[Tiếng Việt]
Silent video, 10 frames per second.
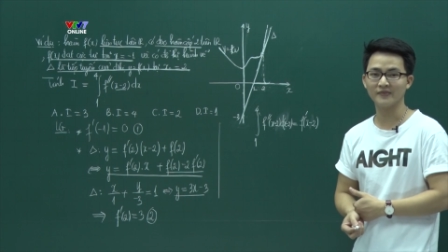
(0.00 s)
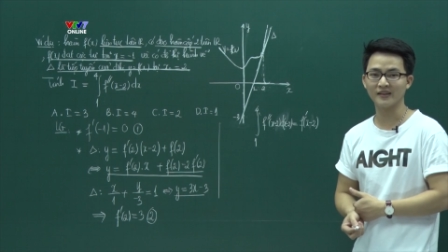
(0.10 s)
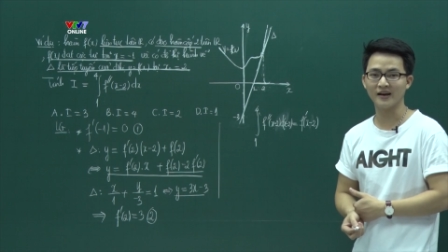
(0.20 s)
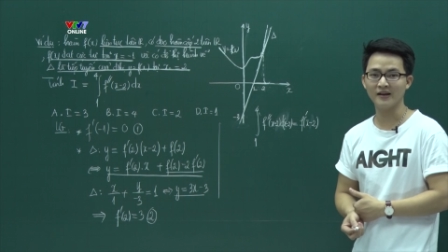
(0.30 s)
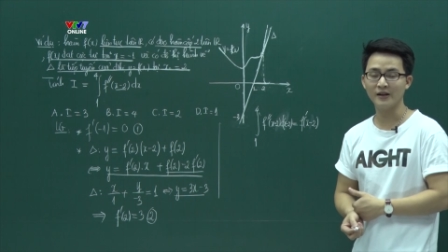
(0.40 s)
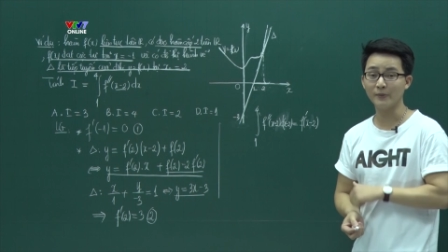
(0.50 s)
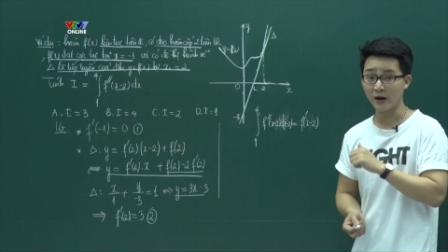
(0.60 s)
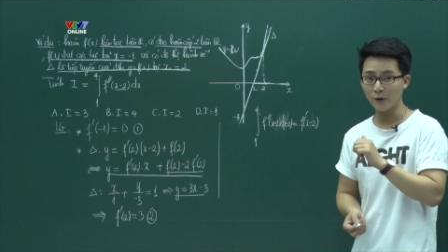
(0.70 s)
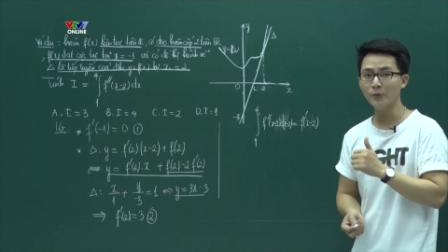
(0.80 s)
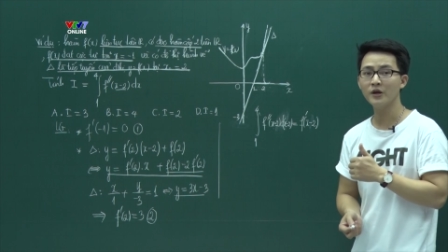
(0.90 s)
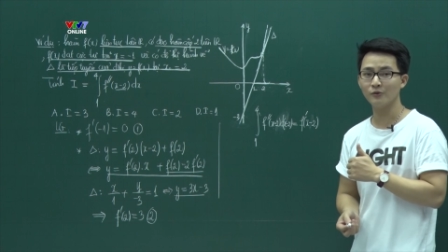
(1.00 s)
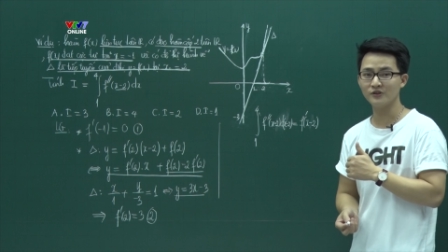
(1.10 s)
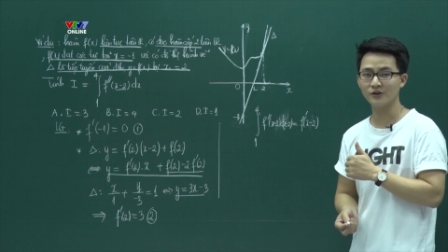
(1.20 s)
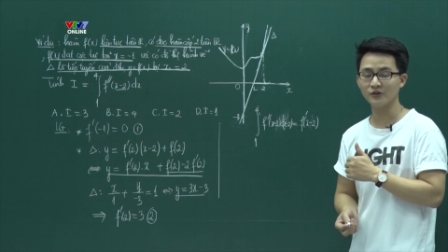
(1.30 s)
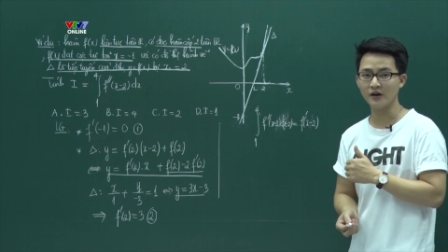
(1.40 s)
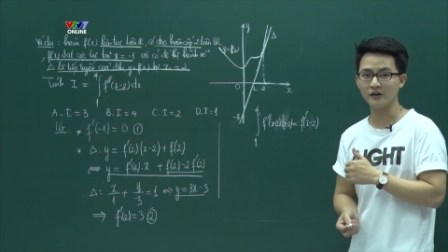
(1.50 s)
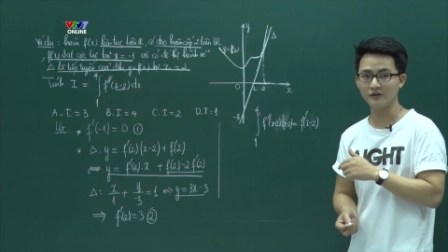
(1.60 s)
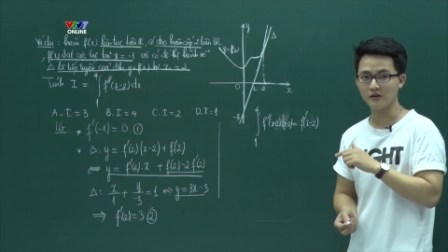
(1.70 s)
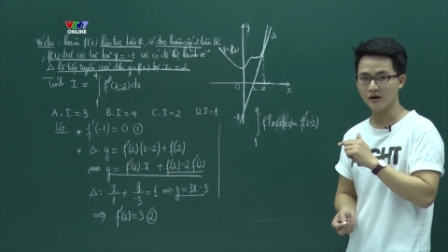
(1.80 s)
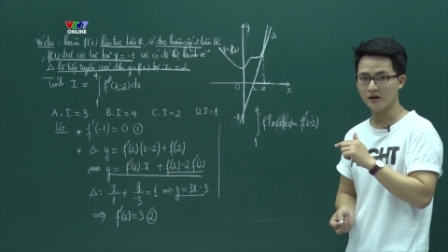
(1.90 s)
Đấy, nếu bạn nào không hiểu gì có thể
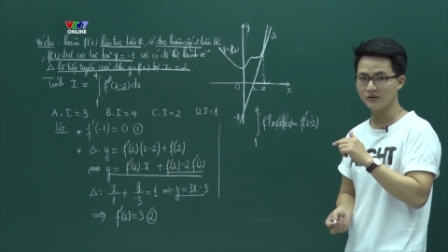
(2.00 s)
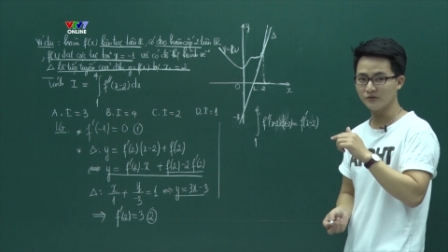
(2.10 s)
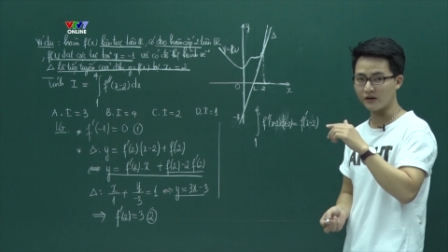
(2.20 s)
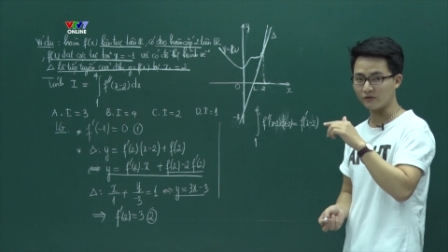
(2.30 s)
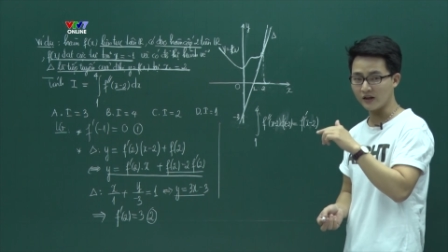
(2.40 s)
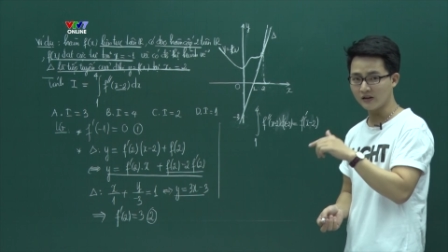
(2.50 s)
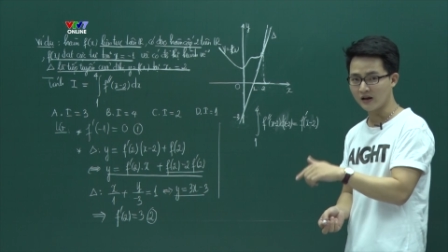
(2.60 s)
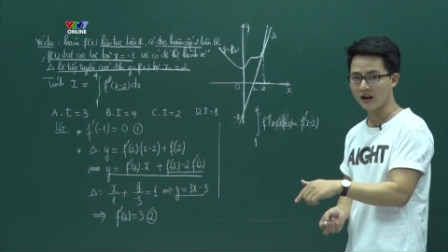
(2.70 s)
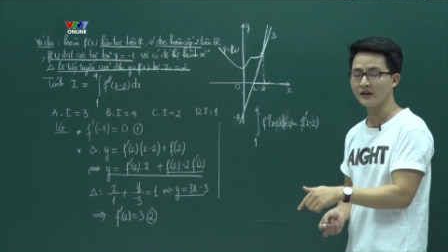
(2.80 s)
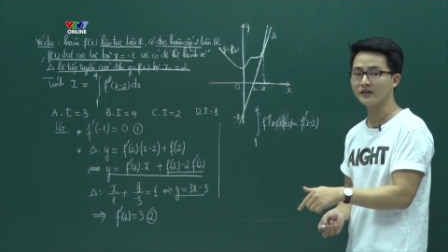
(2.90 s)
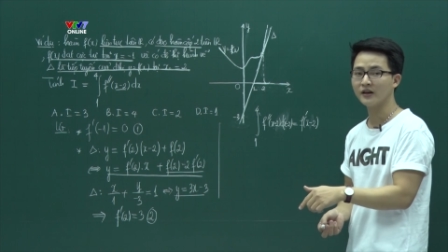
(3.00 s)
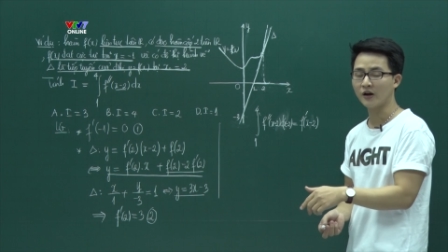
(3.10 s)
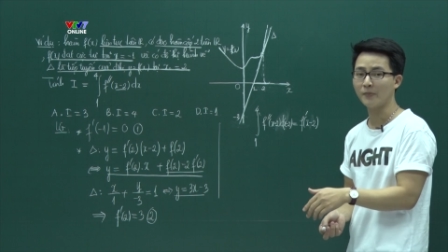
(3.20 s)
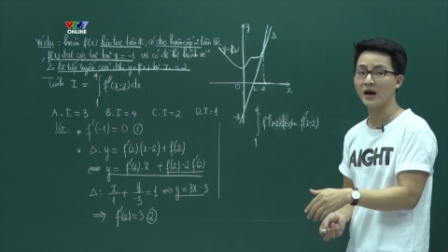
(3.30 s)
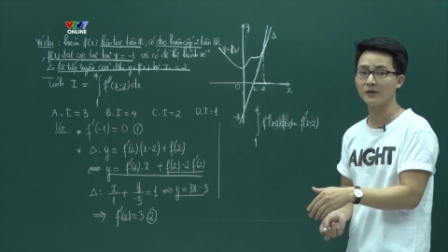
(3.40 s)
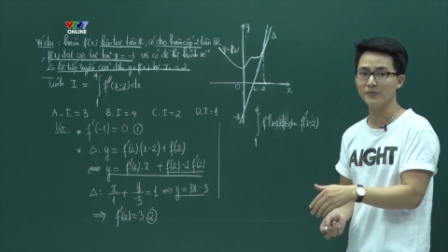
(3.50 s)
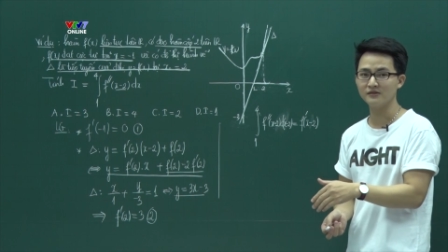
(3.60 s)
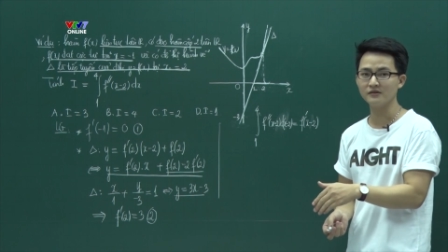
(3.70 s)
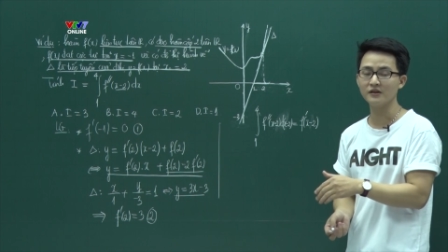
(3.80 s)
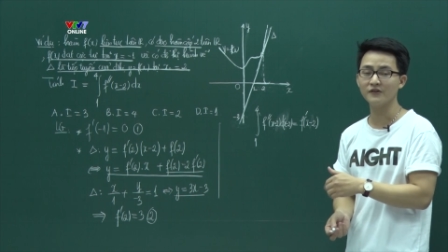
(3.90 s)
uh, chúng ta có thể để lại những cái comment ở bên
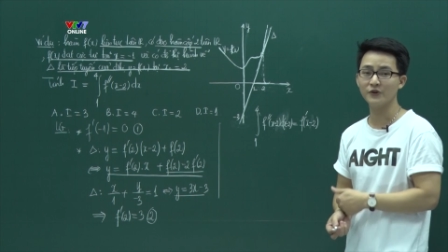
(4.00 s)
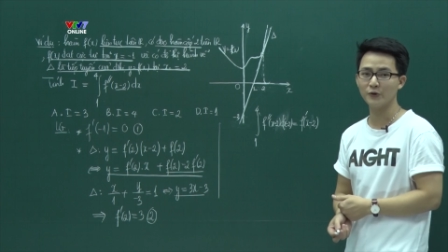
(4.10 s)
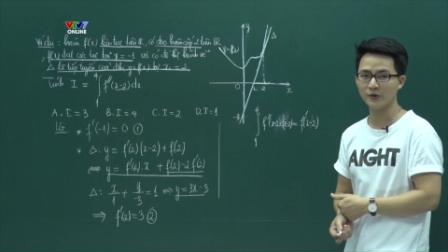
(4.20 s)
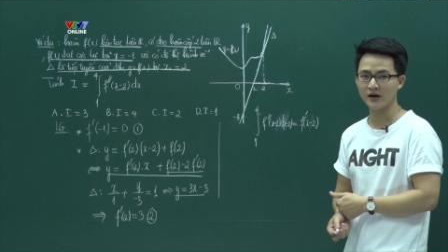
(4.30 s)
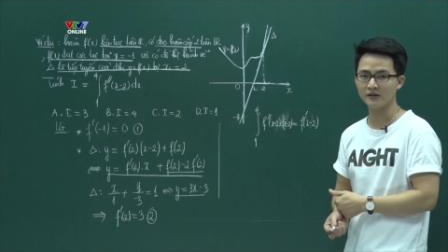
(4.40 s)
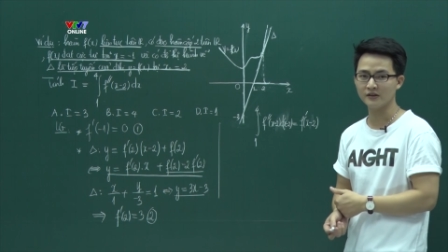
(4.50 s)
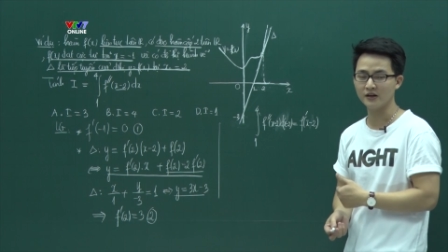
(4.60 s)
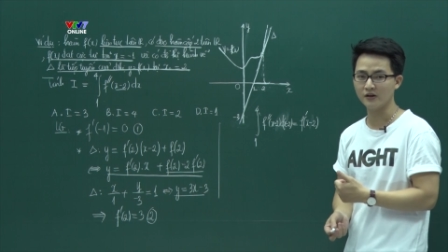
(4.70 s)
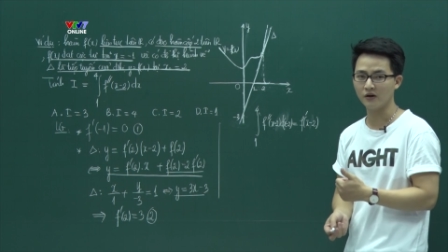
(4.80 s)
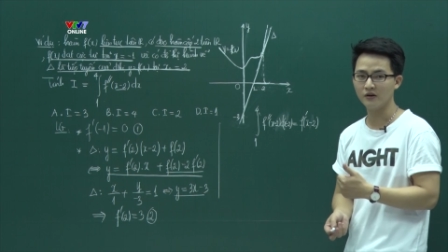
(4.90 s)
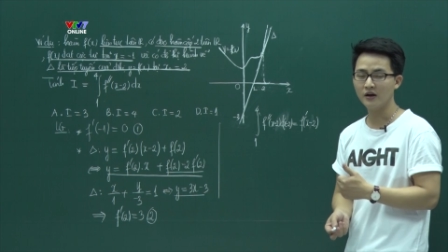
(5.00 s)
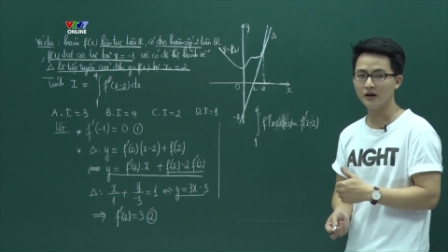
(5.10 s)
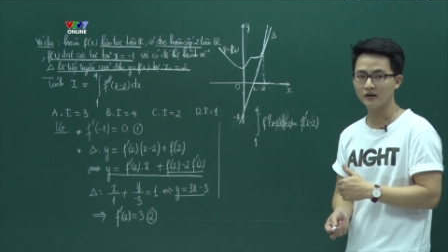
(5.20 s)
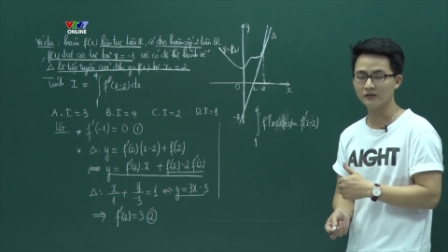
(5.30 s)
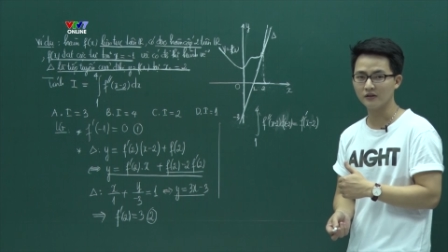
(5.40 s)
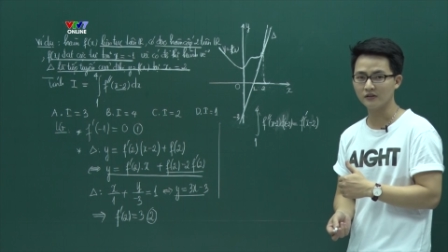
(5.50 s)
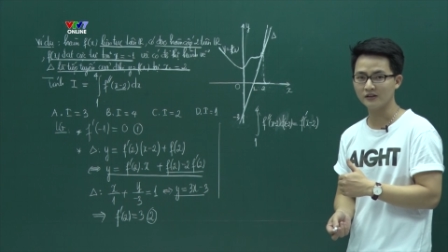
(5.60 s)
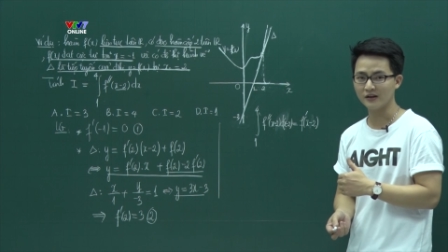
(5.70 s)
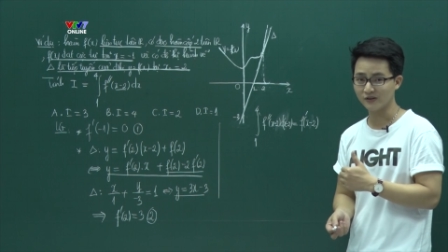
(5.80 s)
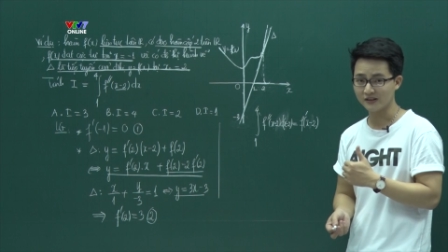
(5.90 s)
dưới cái video này để thầy đó uh, từ đó
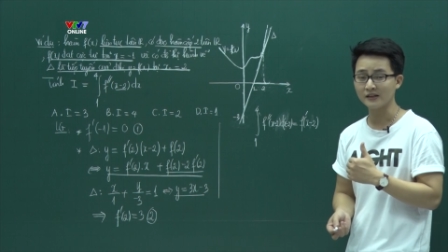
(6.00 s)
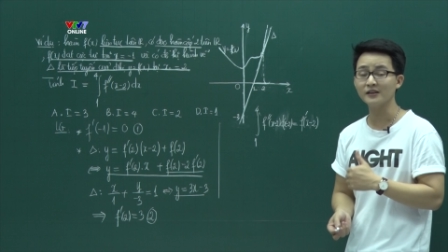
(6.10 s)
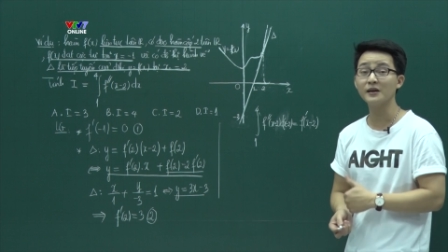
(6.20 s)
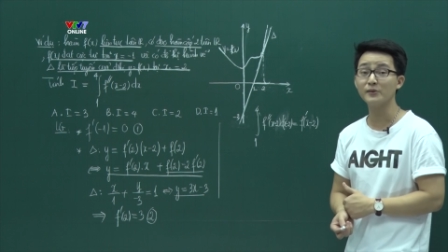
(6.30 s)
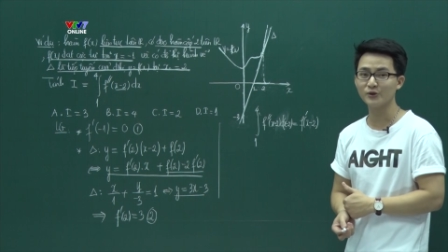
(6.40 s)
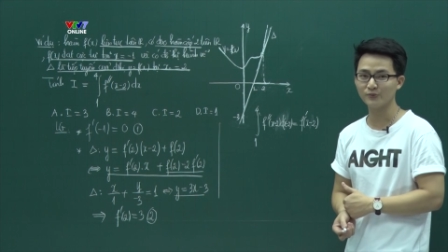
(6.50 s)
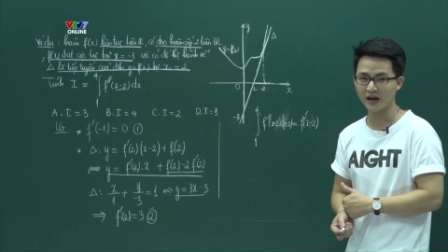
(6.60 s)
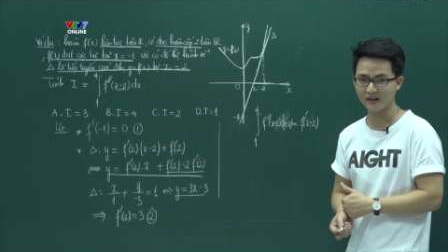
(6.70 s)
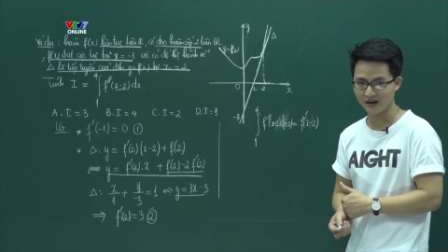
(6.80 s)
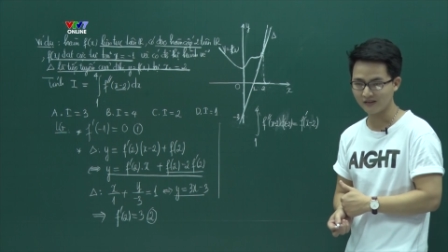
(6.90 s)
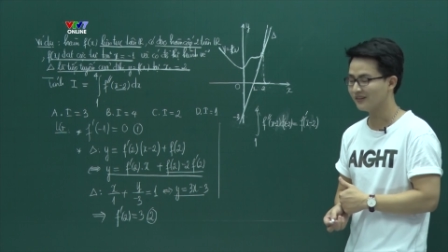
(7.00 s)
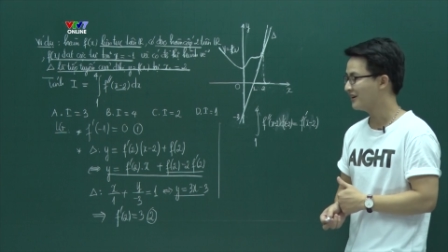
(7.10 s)
thì thầy có thể giải thích thêm cho chúng ta nhá.